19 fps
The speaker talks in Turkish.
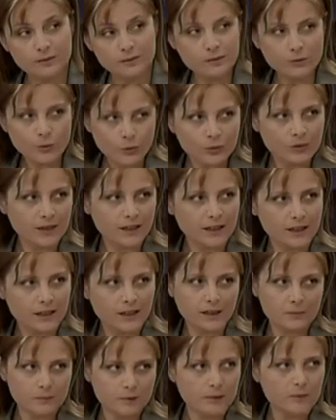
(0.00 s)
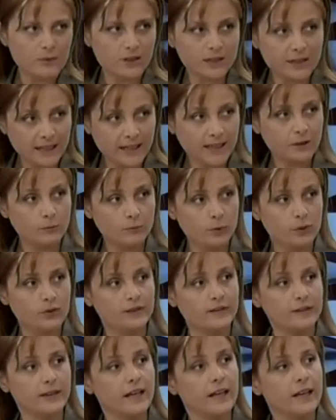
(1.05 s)
yok yani elimden bir şey e, gelmiyor işte, dedi.
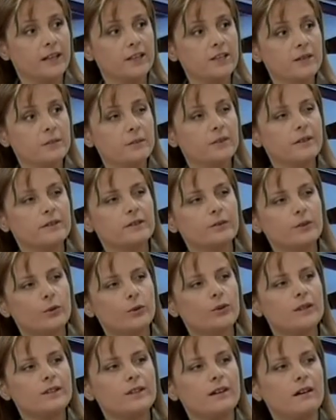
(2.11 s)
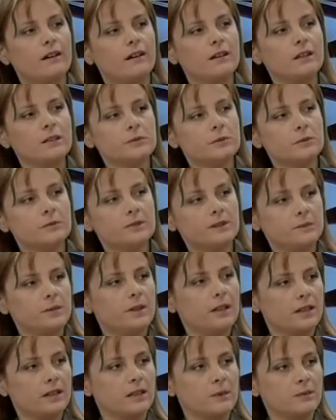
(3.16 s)
Bu, bu... Şimdi predatörleri alımımız bir
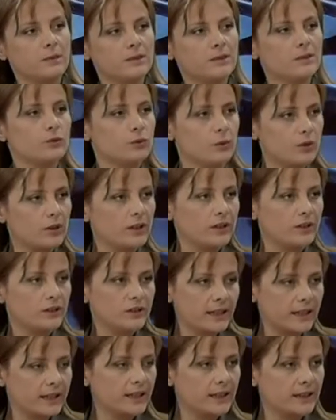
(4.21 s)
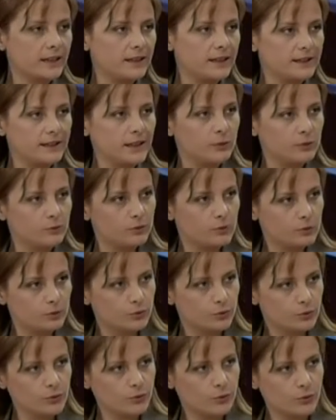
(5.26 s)
anlamda da zorlaştı, engellendi gibi bir
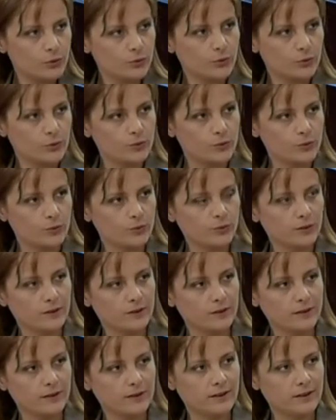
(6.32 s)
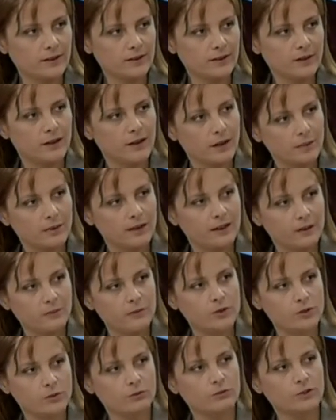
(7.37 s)
durum söz konusu. E, haber
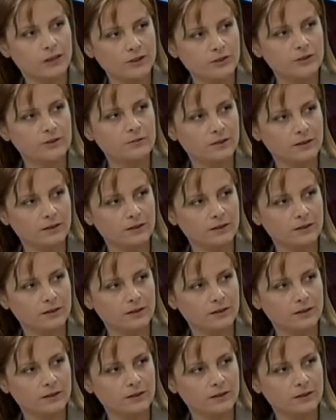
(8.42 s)
amacına ulaştı mı?